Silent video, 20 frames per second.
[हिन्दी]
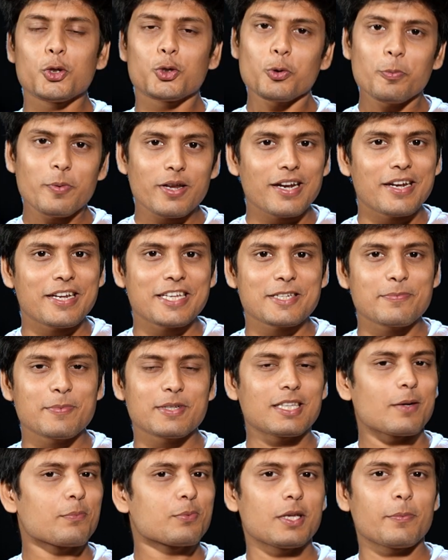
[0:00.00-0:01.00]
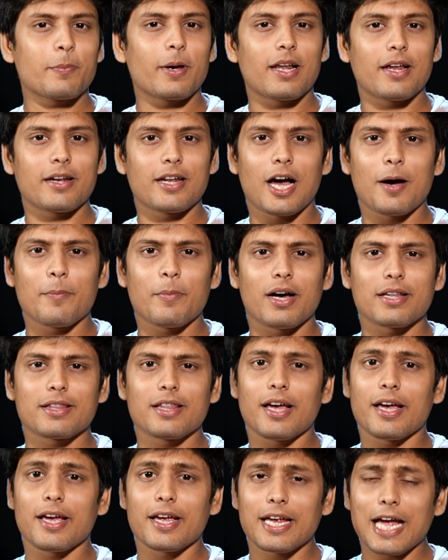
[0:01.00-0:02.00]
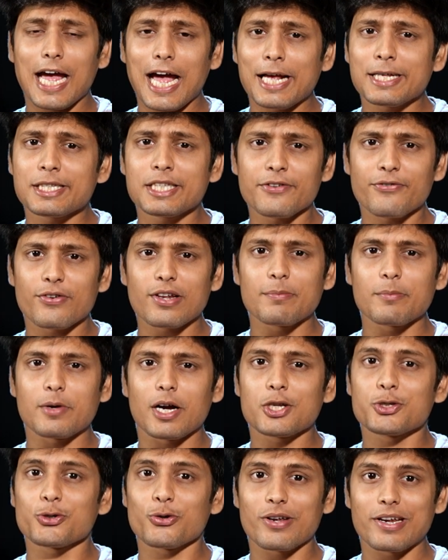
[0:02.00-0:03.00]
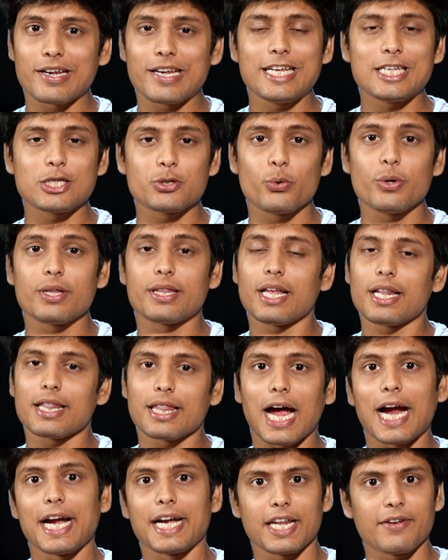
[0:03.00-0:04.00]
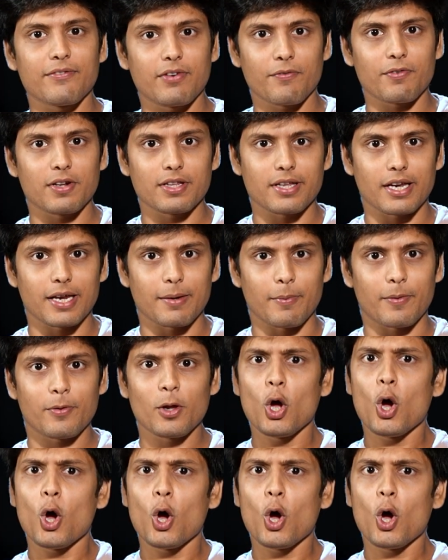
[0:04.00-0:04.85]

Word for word: तो मेरे लिस्ट में सबसे पहला नाम आता है एक ऐसी फिल्म का जो रिलीज हुई थी 1953 में